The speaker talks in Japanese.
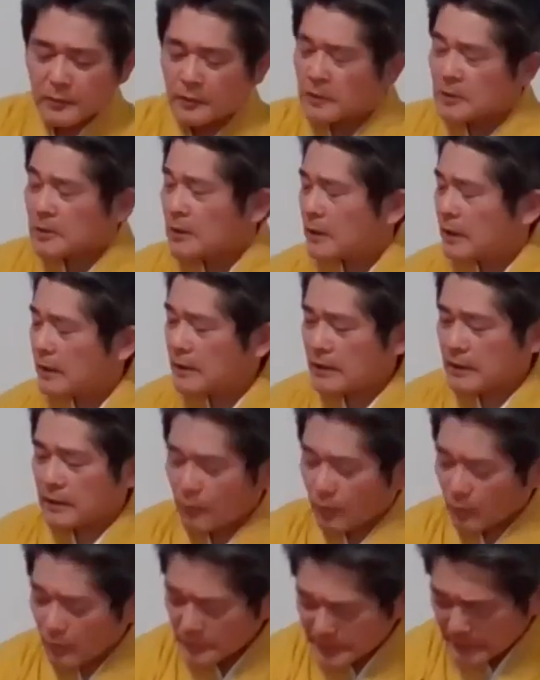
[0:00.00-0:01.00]
と、
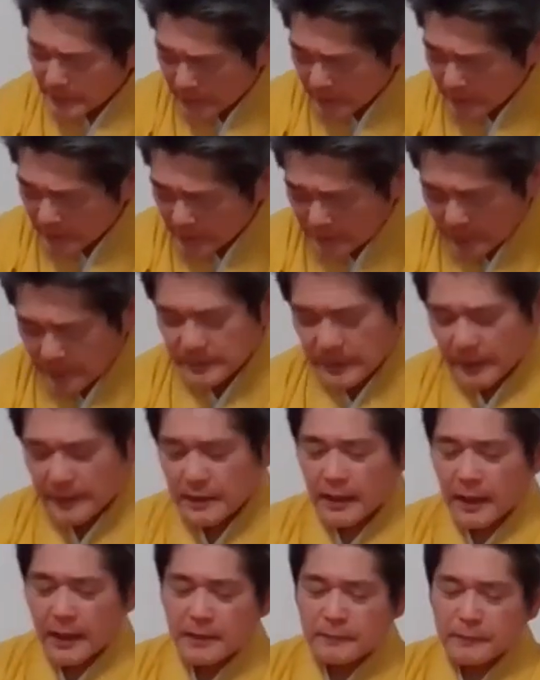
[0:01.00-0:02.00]
えー、ここに、えー、
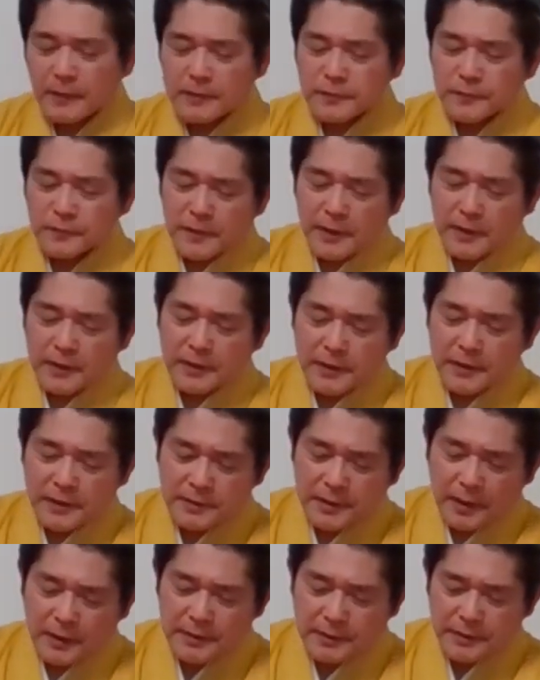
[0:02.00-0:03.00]
サインがありますので、
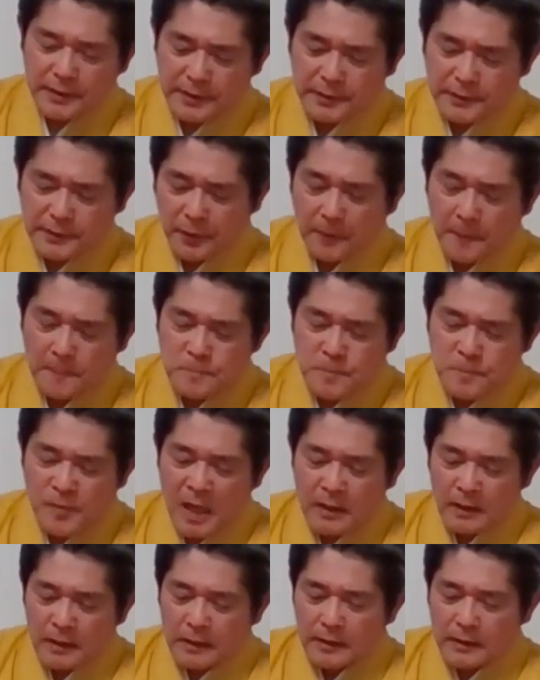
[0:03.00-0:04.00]
えー、サイン、えっと。
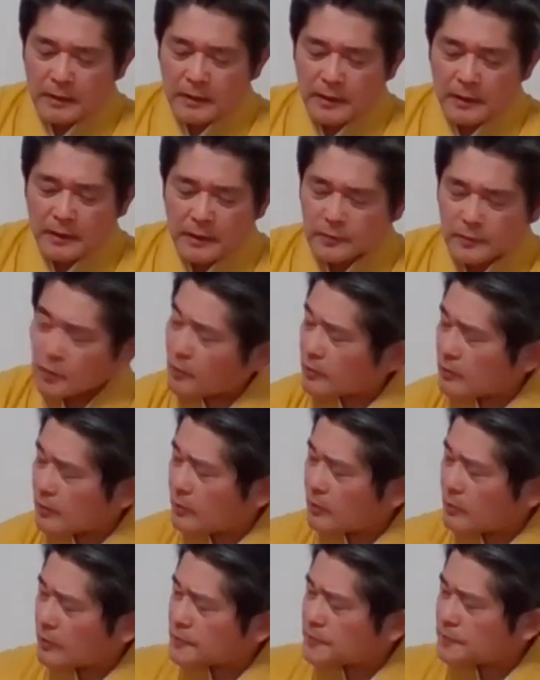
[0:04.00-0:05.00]
えっ、ー、と、この、
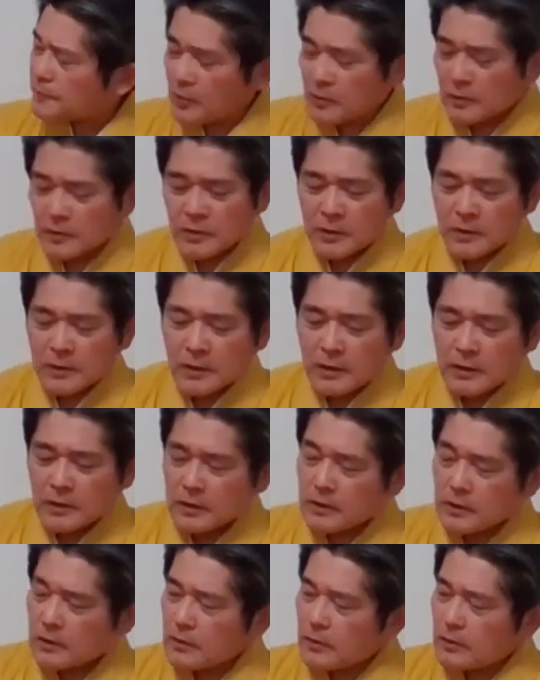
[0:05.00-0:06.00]
この壺、
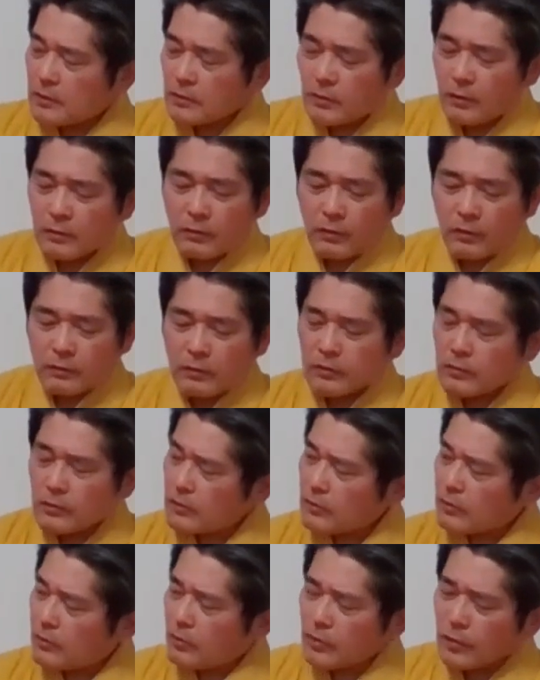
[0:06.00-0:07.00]
こここ
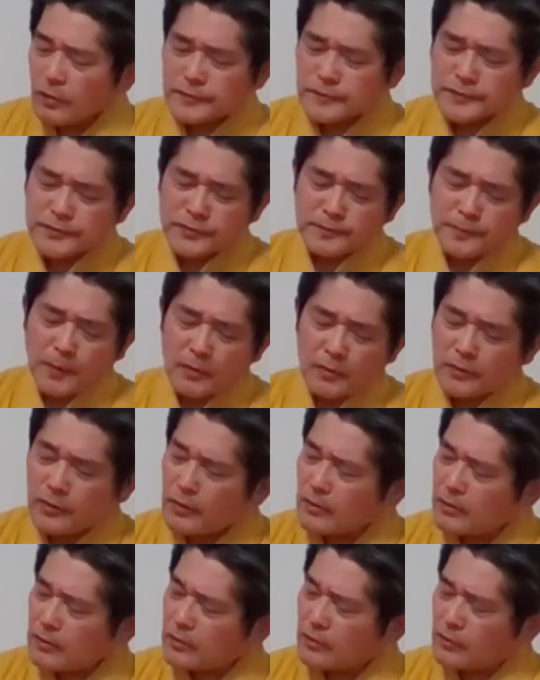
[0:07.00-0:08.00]
の、この
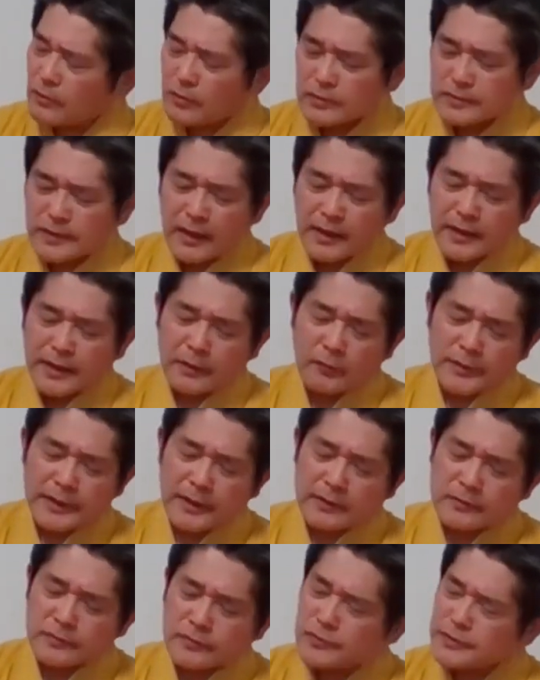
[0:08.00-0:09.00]
壺の、この3円を
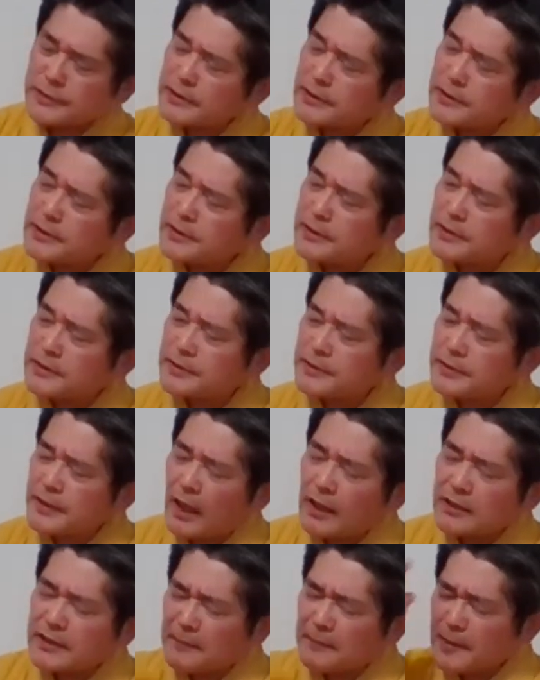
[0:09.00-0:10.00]
入れるときに、い
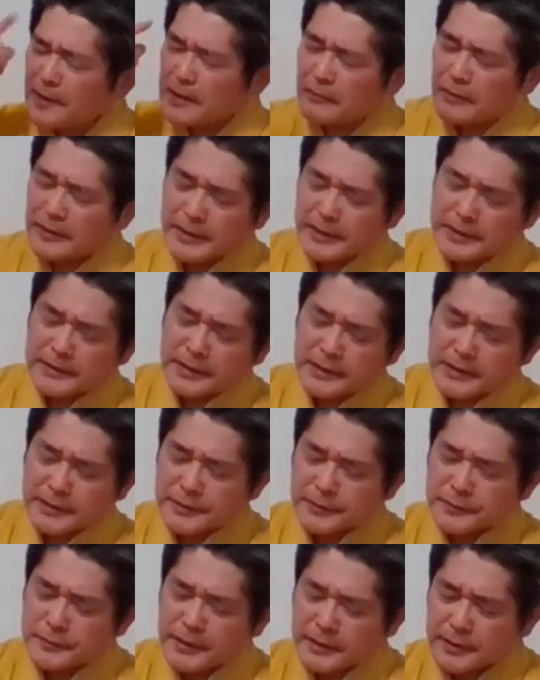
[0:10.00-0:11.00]
や、頭では入れていいっ
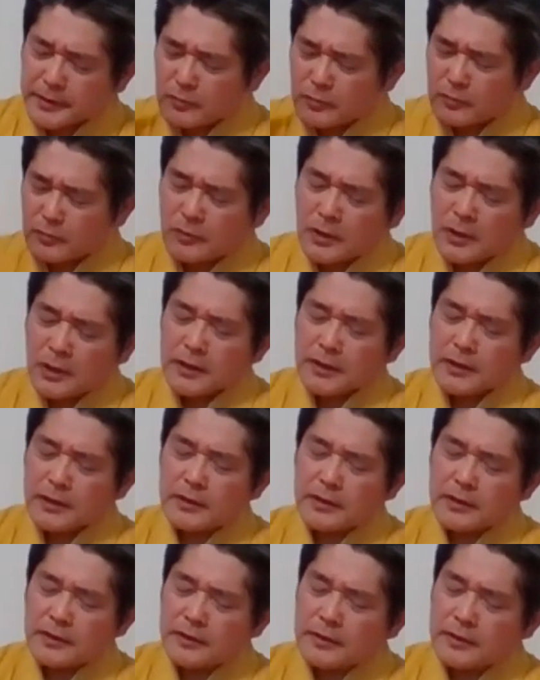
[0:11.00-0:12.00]
て言うんだけど、この、
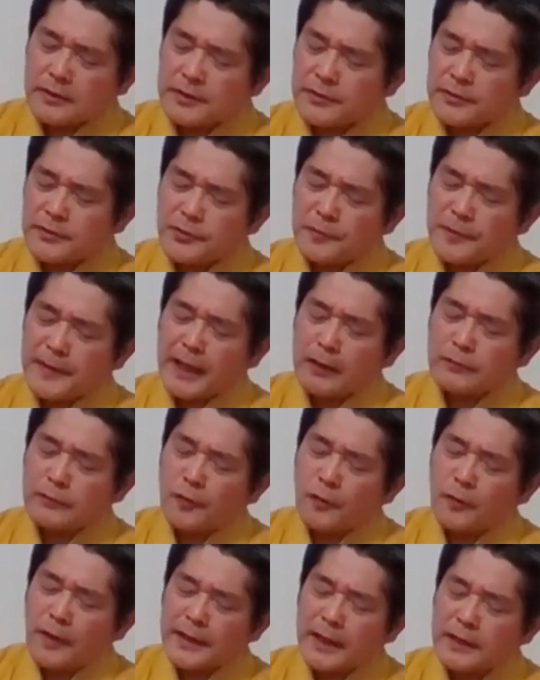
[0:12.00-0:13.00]
えー、指が
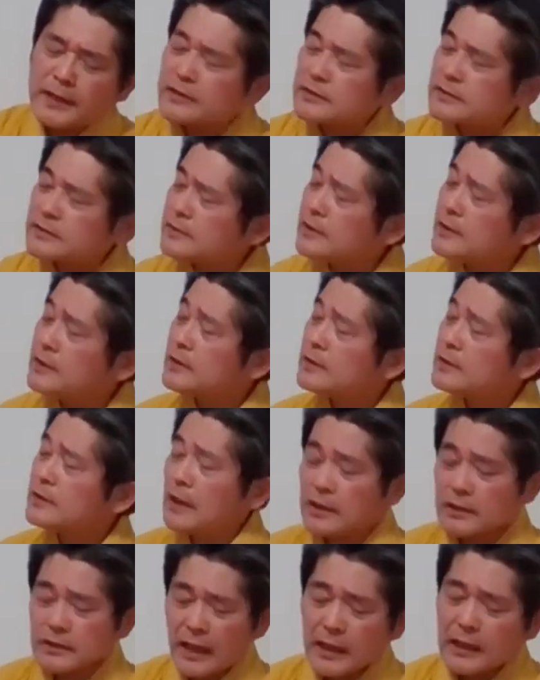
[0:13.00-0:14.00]
動かないんですね。
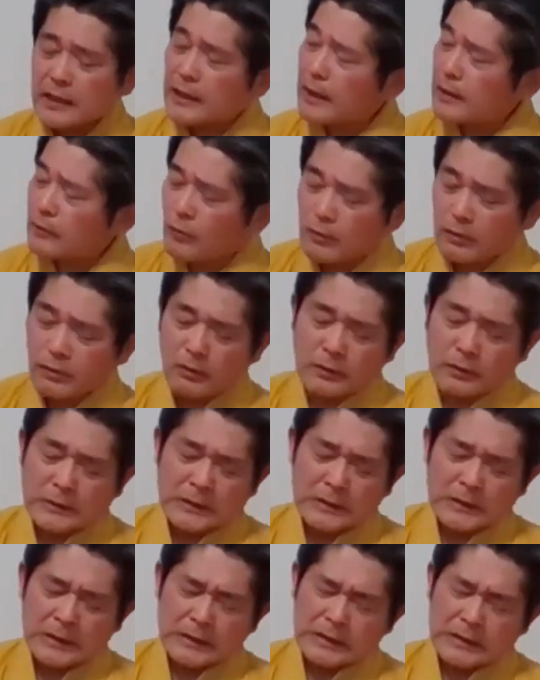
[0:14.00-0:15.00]
なんか、なんかこ
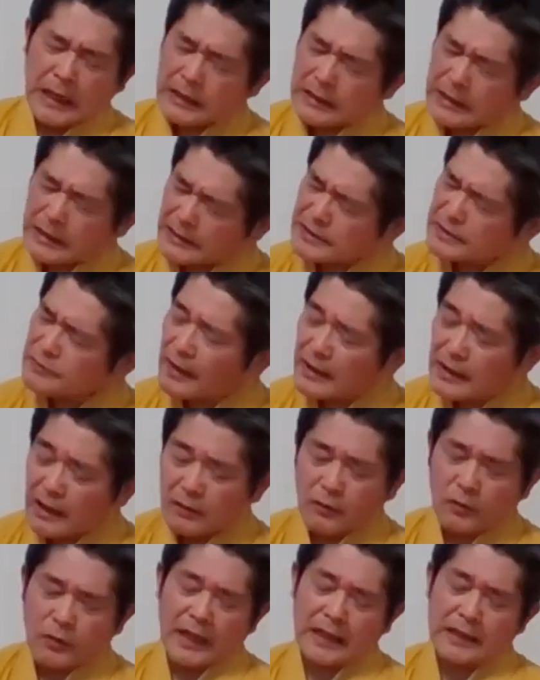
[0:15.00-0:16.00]
う、なんか違和
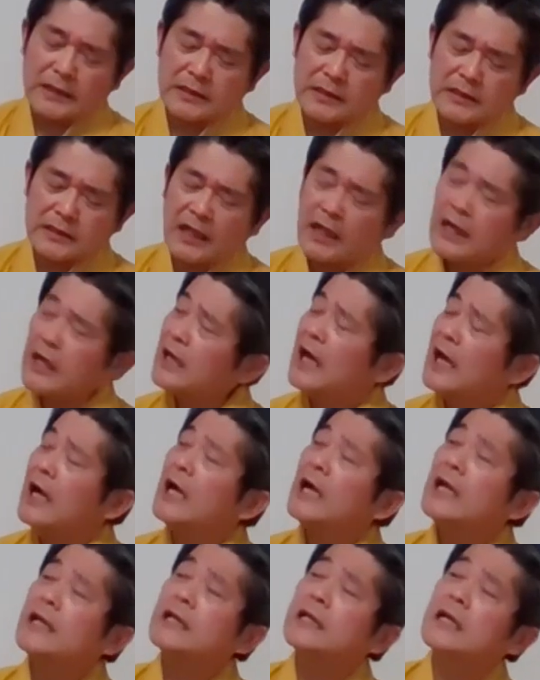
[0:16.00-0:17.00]
感を感じる。はい、
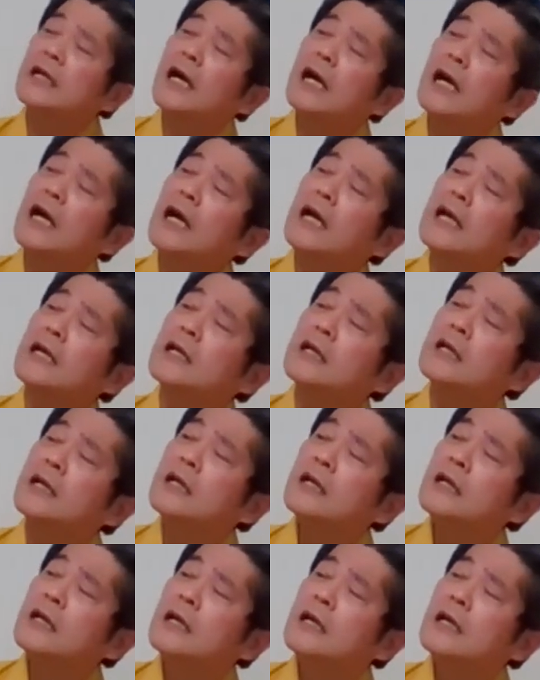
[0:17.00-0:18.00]
はい、はい。
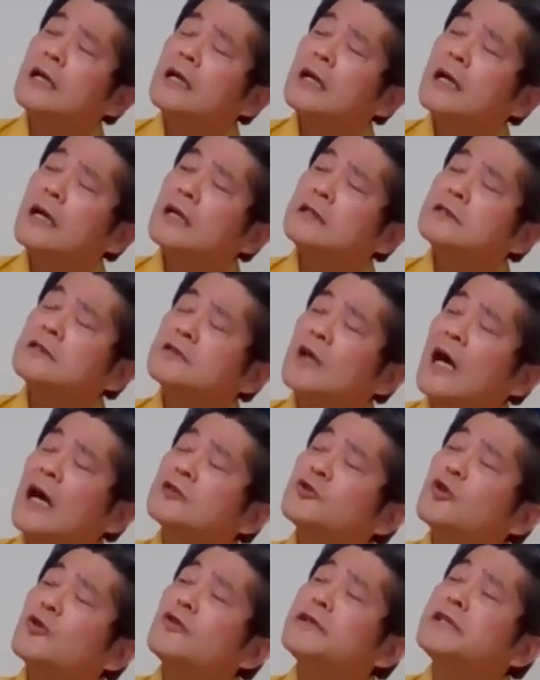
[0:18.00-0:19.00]

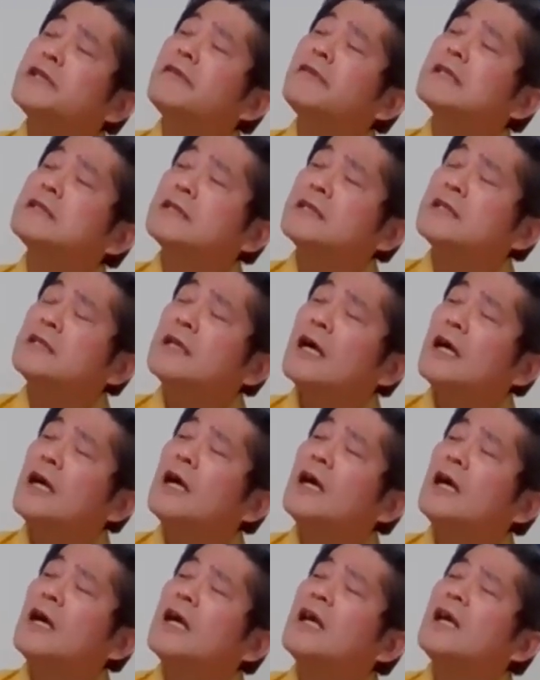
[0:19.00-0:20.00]
あ、その火鉢
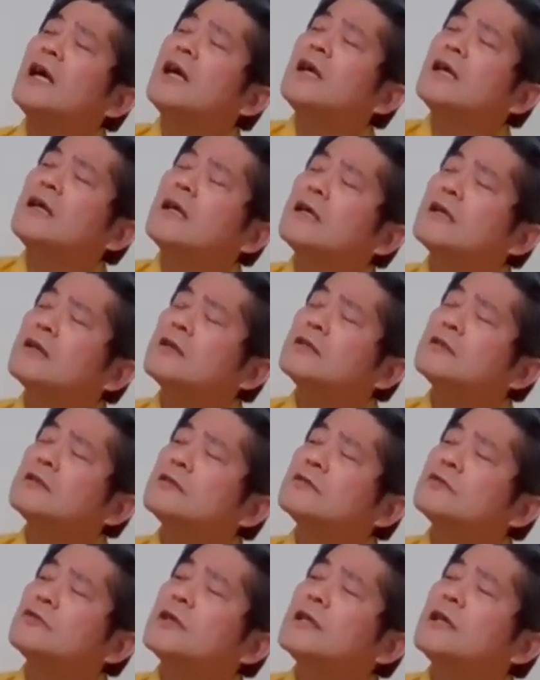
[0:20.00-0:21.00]
あ、はいはい、あ
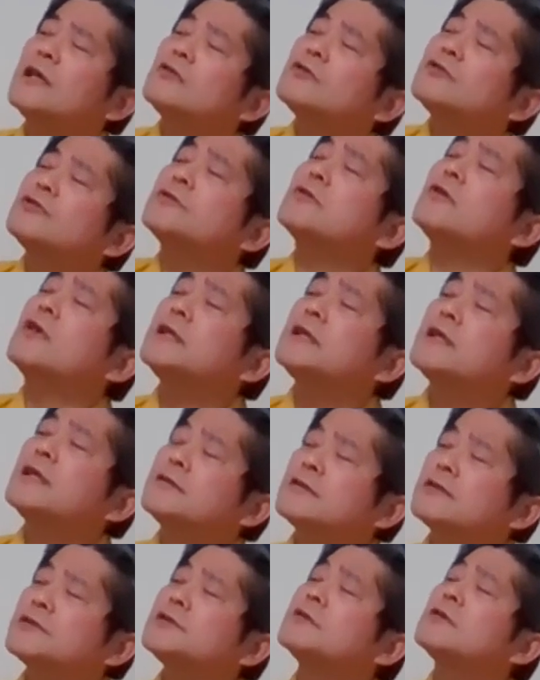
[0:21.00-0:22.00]
の、それ、あの、15円で
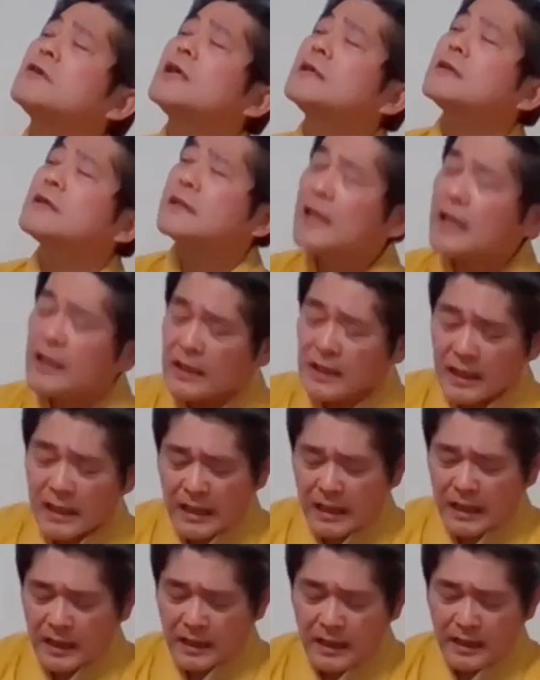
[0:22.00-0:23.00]
す。15円。ね。
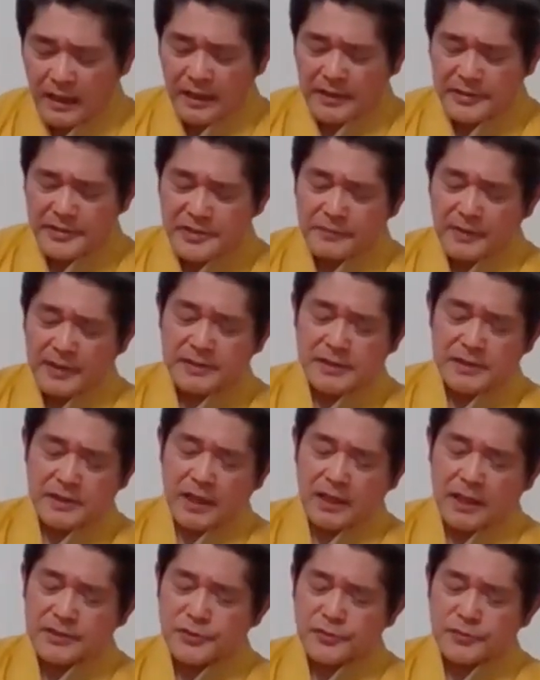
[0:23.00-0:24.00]
えー、火鉢
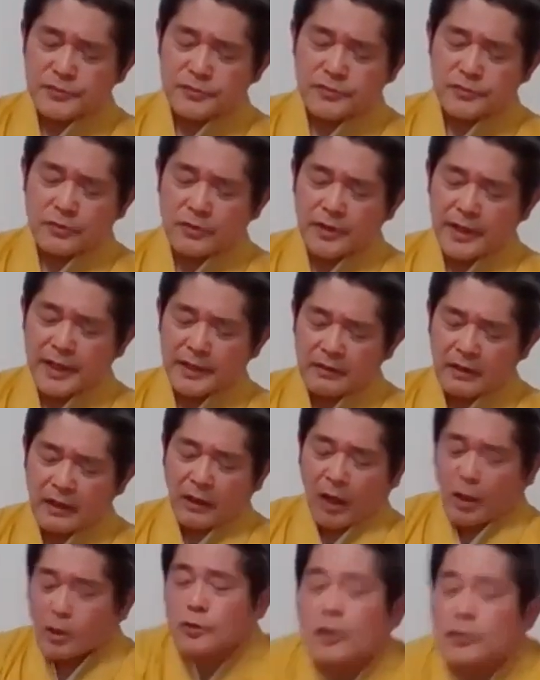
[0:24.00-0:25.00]
が15円。
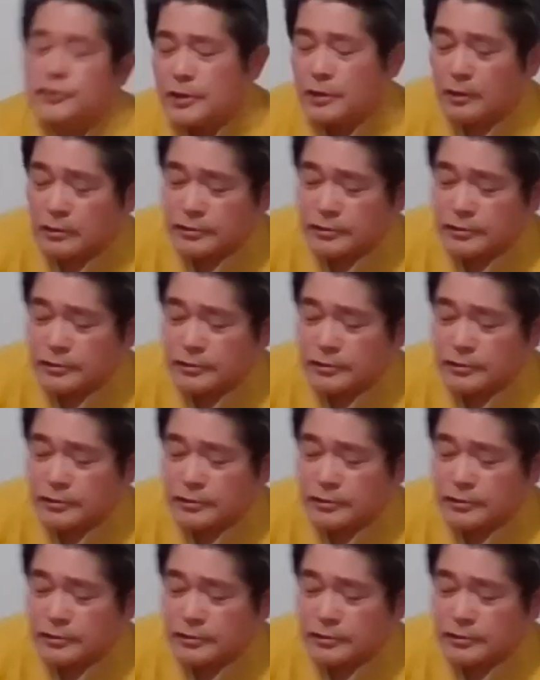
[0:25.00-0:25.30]
あ、違う違う違う。